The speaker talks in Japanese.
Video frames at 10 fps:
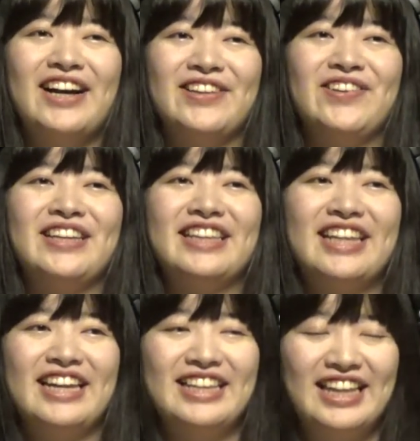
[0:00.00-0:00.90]
あの言っ
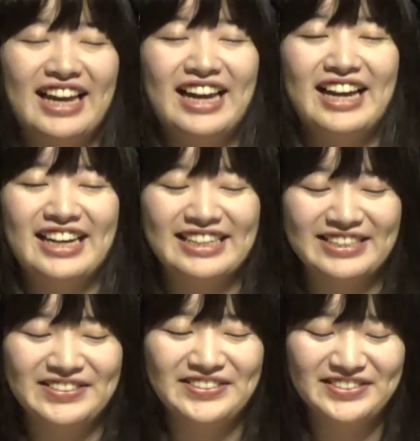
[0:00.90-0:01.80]
ていてあ
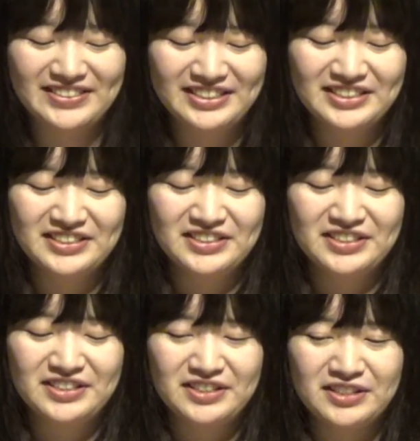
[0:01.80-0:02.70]
の
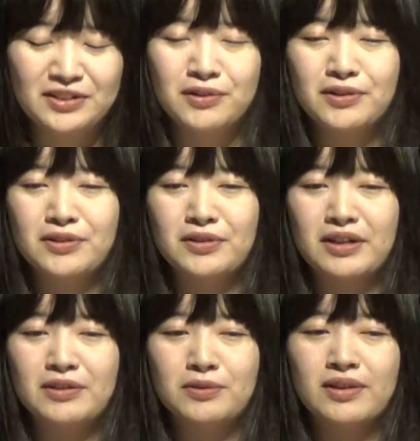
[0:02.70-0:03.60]
すごく
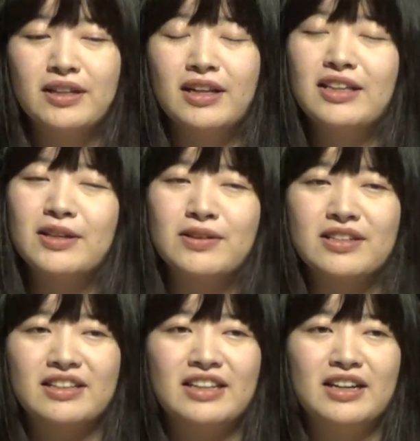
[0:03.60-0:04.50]
あのて言うんで
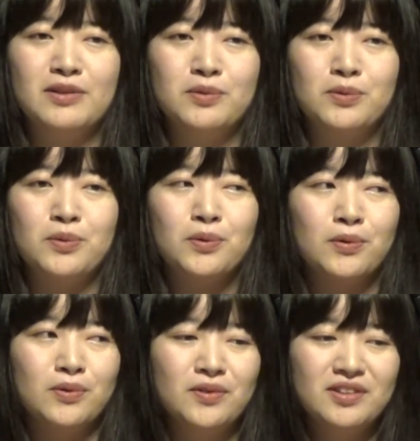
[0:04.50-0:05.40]
すかねあの
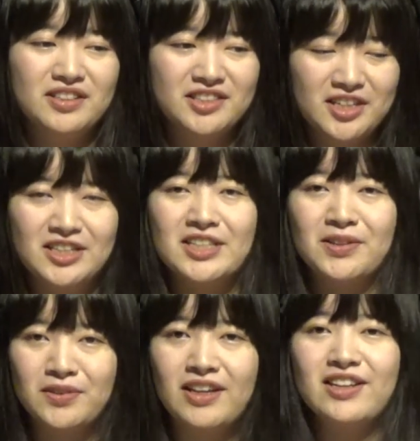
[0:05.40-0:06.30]
こう千秋さ
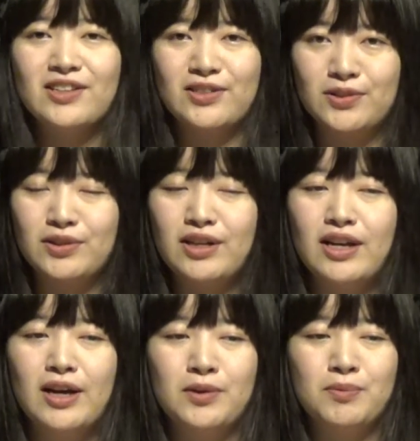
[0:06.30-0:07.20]
んとね一緒に
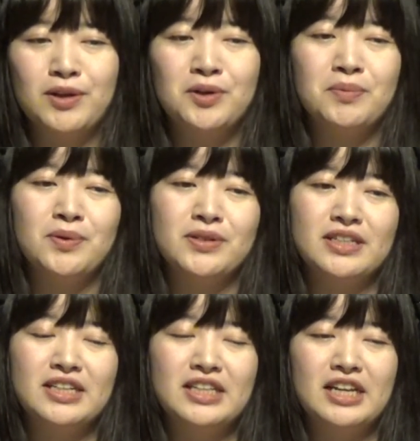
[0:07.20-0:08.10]
あの番組を
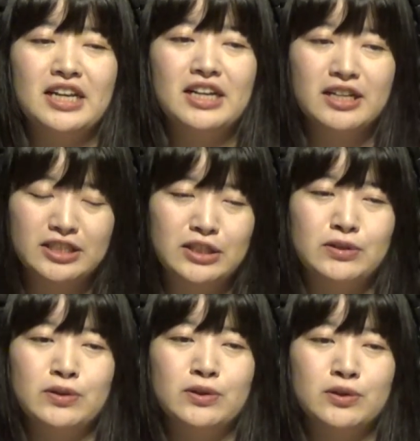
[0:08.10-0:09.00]
されてらっしゃ
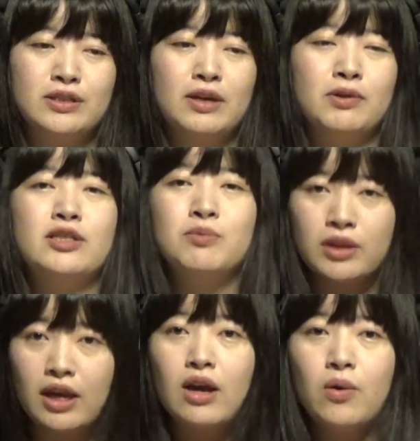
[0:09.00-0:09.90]
るそして私も
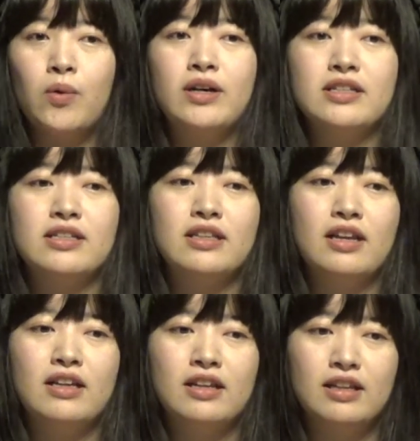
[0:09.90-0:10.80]
ねお会いさせ
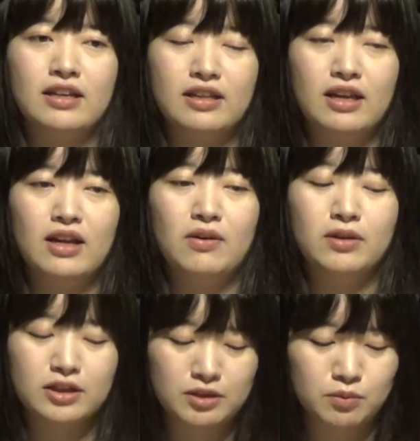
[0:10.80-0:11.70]
ていただいて
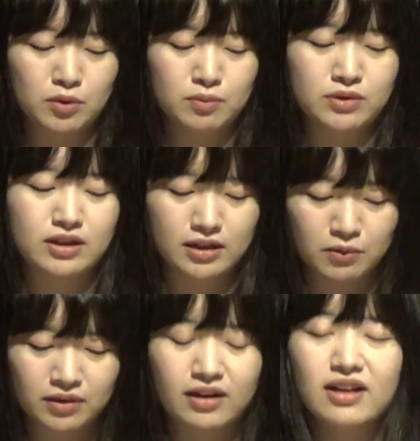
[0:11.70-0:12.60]
私も分
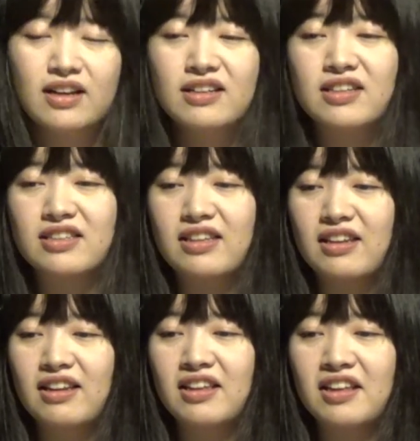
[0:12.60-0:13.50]
析をねさせ
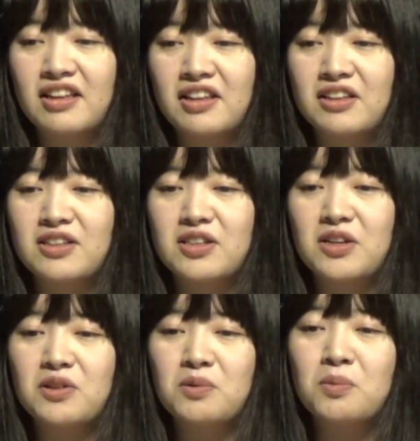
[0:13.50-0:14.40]
ていただいたんです
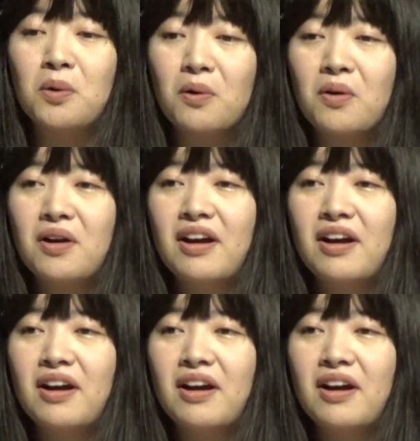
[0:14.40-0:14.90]
けれども